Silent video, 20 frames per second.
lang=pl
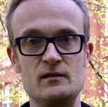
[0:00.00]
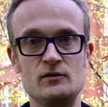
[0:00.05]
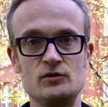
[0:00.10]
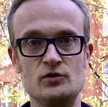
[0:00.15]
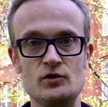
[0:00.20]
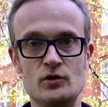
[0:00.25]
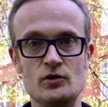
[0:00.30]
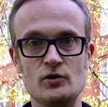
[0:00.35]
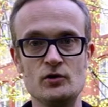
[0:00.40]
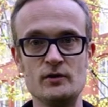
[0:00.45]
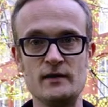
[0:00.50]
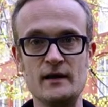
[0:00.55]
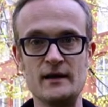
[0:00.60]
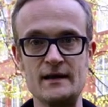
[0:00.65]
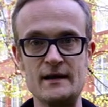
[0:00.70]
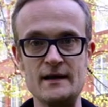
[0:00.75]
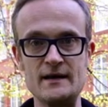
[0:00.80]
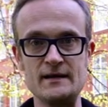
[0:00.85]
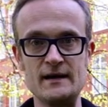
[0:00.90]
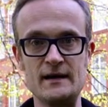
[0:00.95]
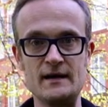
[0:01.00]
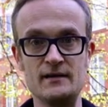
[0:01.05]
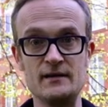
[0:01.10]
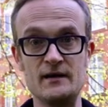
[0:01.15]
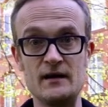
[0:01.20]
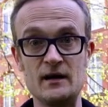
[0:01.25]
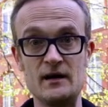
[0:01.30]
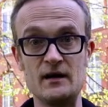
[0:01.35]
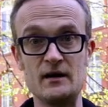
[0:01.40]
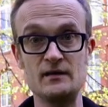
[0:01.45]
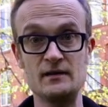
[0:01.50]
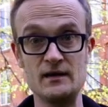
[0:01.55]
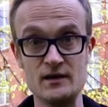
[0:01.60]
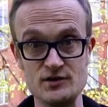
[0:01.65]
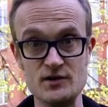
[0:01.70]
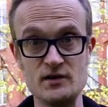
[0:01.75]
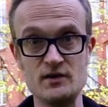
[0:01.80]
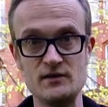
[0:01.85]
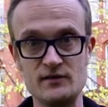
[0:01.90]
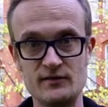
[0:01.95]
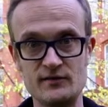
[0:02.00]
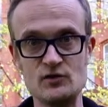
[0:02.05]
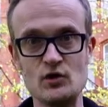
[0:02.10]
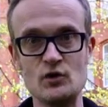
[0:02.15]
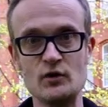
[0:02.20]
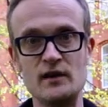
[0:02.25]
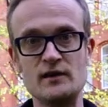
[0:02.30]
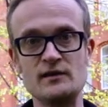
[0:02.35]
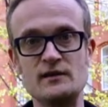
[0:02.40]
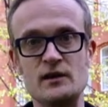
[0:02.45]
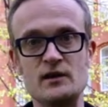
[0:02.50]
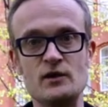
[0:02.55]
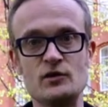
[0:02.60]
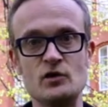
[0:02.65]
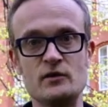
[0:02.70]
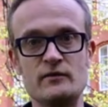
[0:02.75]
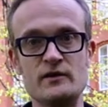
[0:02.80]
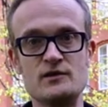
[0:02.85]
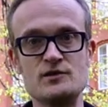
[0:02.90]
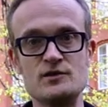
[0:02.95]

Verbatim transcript: do nagrania na naszej stronie internetowej,